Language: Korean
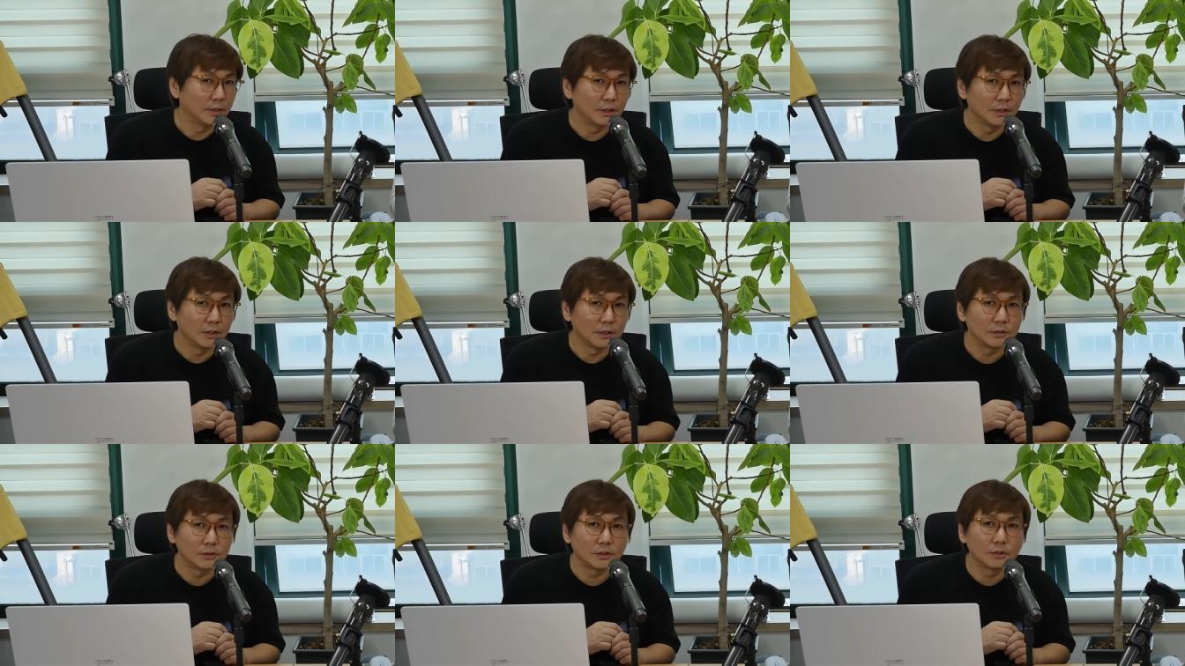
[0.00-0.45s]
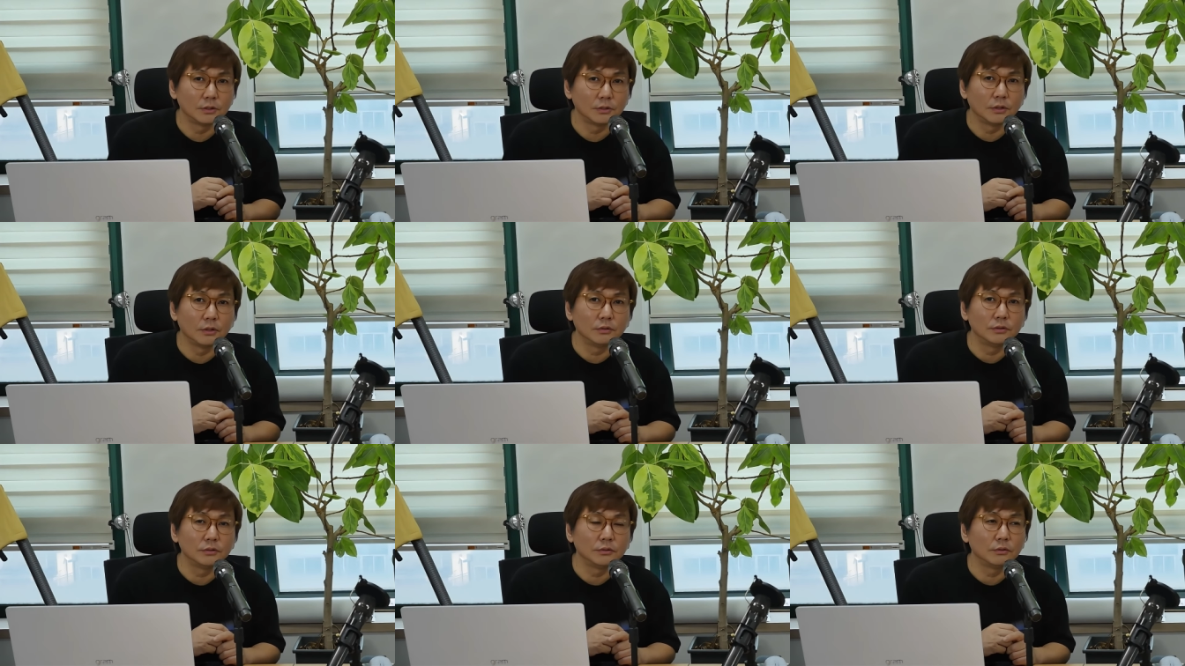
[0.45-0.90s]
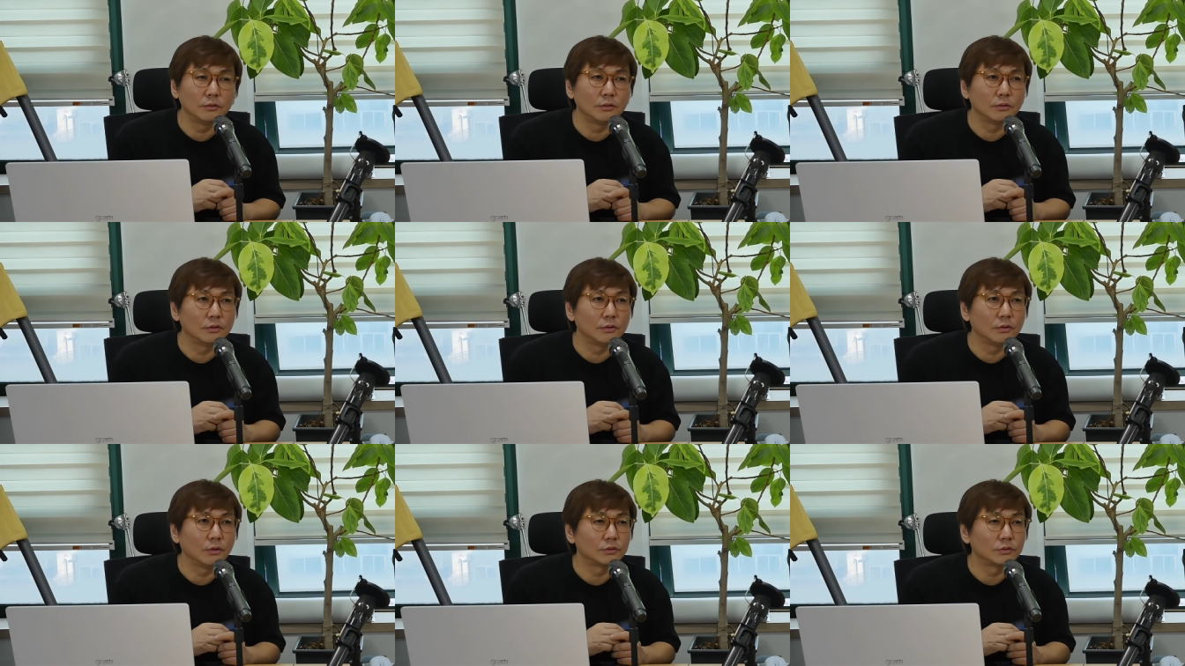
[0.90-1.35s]
그래서 그런 거를
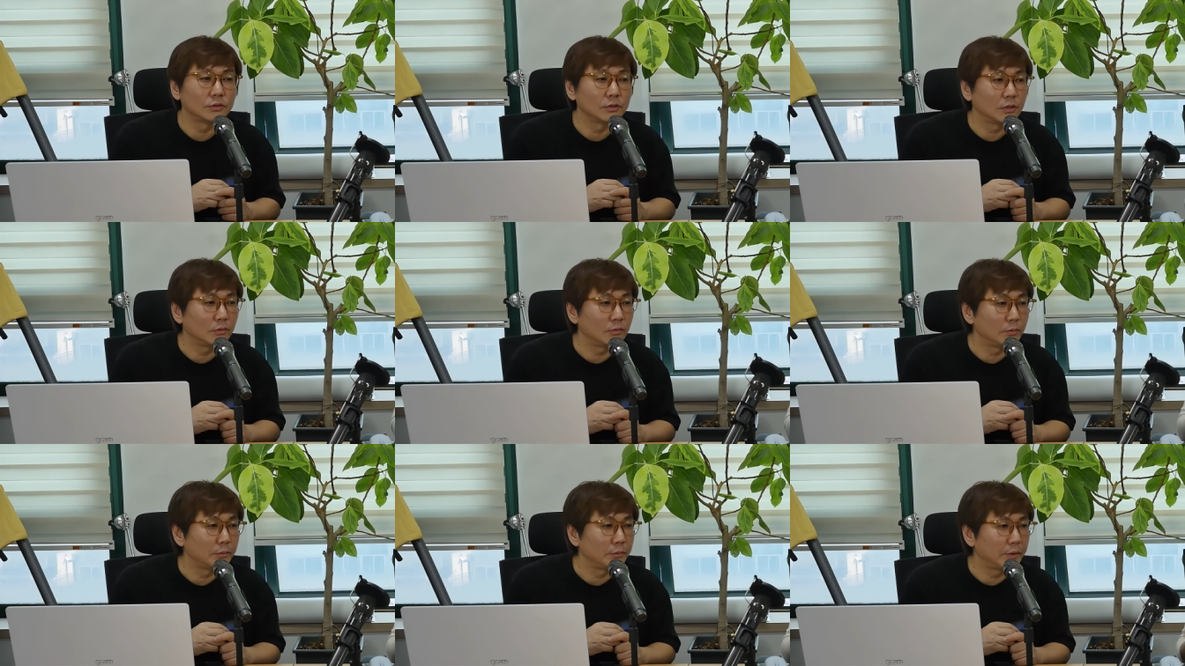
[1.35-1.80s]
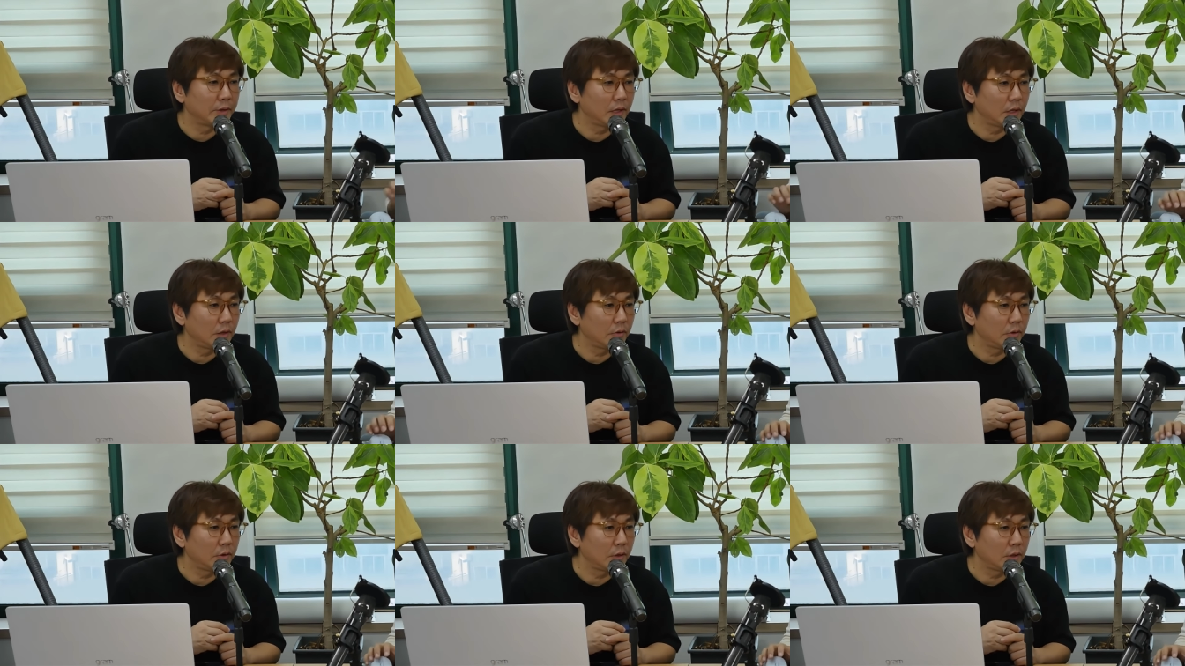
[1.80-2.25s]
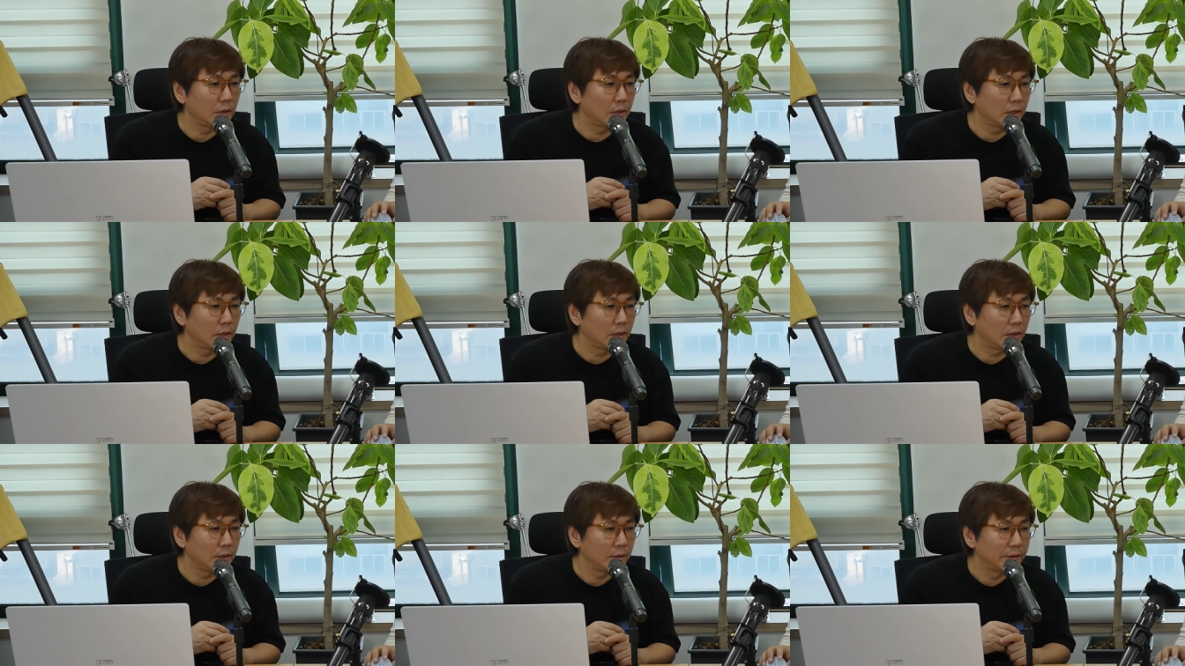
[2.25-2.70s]
어떻게 보면
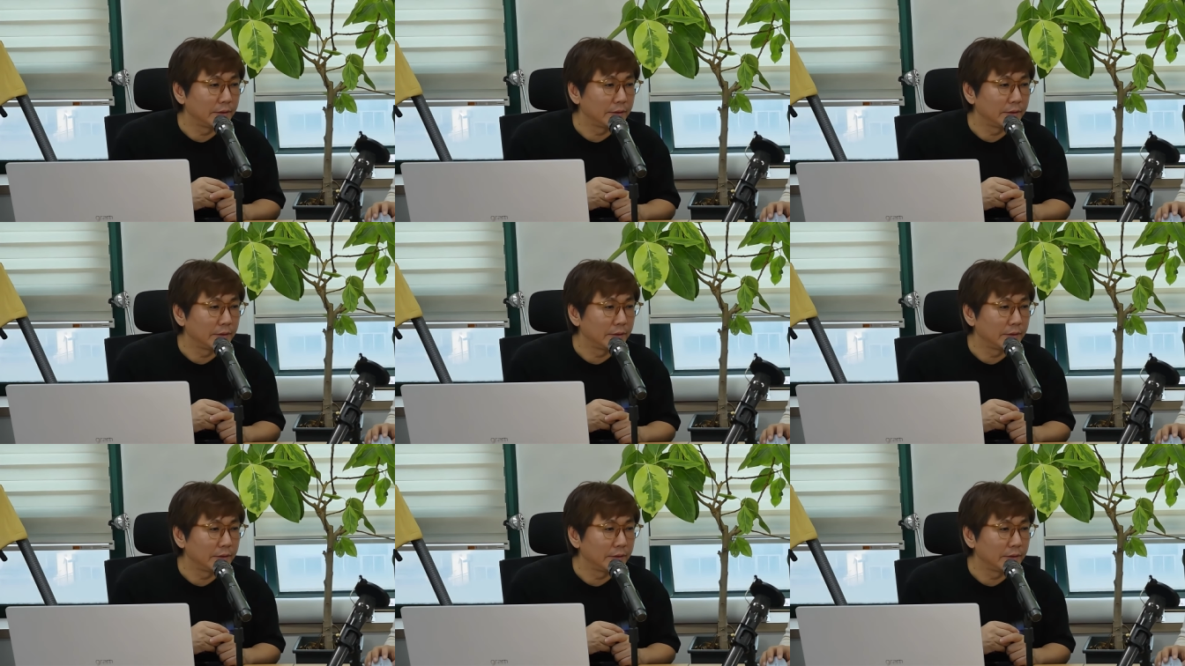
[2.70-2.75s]
해외에